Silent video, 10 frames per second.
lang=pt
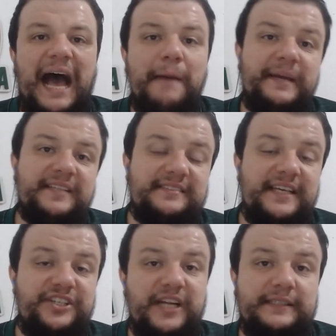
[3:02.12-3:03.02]

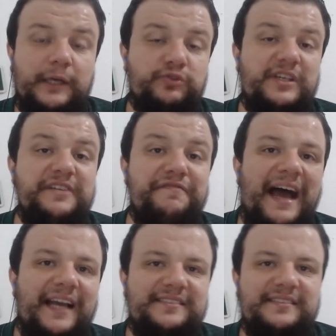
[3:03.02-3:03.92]
ABC de Natal, os
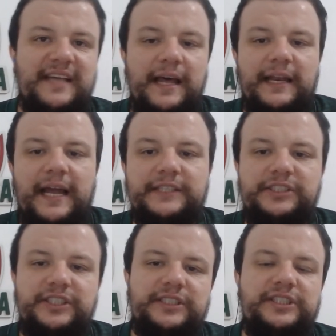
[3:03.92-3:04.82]
rivais lá
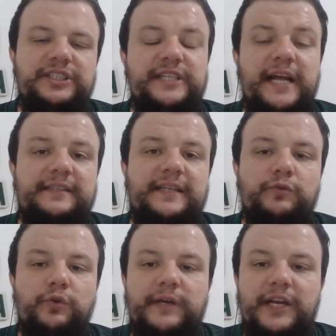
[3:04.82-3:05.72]
de, de, de
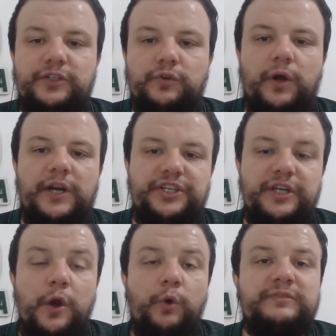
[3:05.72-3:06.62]
Natal, do Rio Grande do
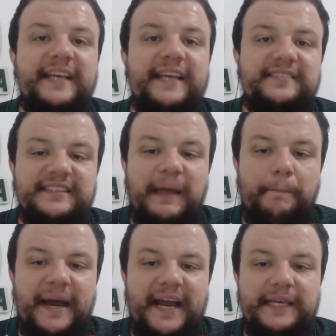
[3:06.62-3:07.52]
Norte, 13 da
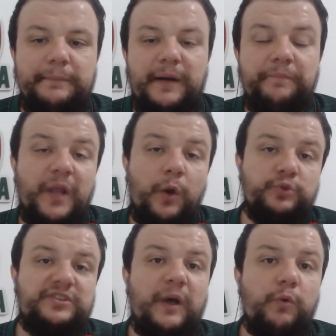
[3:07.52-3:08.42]
Paraíba,
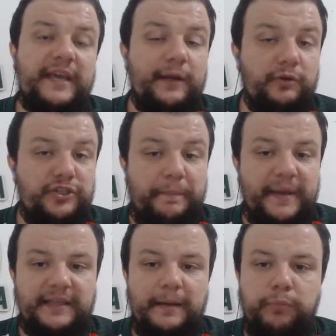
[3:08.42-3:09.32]
o Salgueiro de
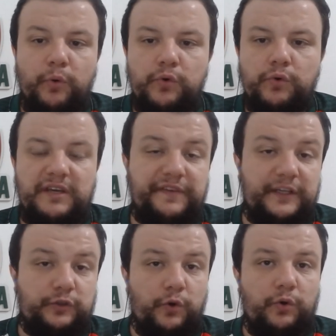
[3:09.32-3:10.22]
Pernambuco, que
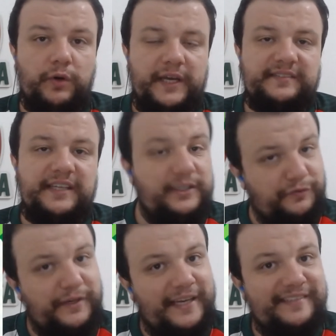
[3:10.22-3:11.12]
enfrentou, recém,
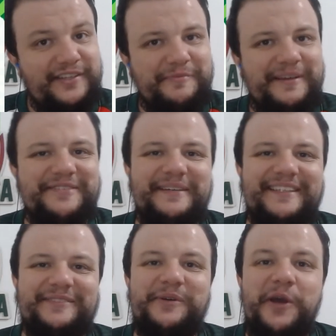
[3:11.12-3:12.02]
isso foi recentemente
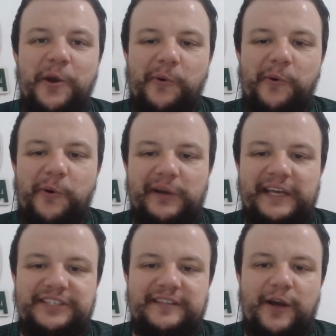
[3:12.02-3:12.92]
mesmo, o
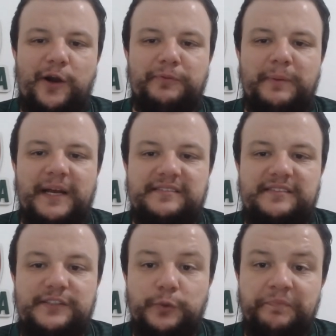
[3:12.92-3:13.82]
Corinthians da Copa do
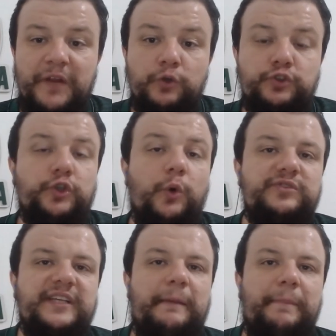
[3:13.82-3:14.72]
Brasil,
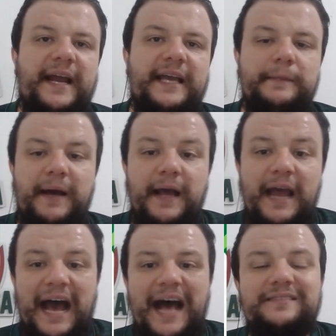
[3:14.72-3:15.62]
Souza da
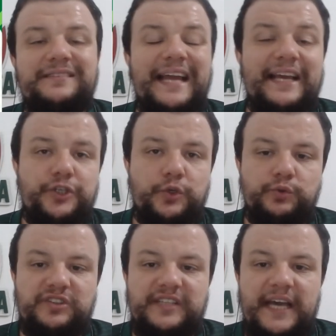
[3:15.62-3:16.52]
Paraíba, Atlético
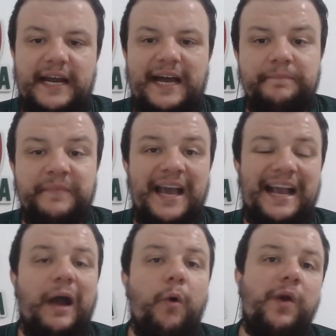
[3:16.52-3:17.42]
do Ceará,
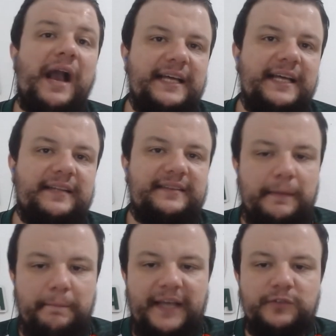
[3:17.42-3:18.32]
Calcaia
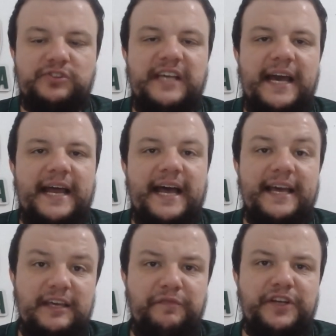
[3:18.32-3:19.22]
também do
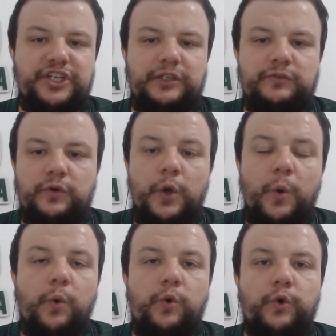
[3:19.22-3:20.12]
Ceará e
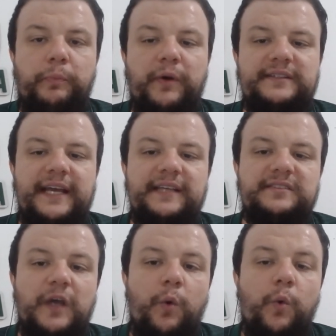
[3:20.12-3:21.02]
fechando o grupo
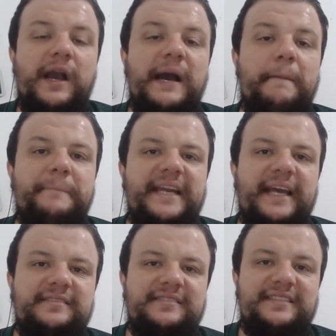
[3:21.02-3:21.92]
A3, o
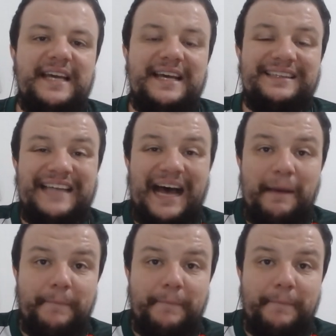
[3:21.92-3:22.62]
Campinense da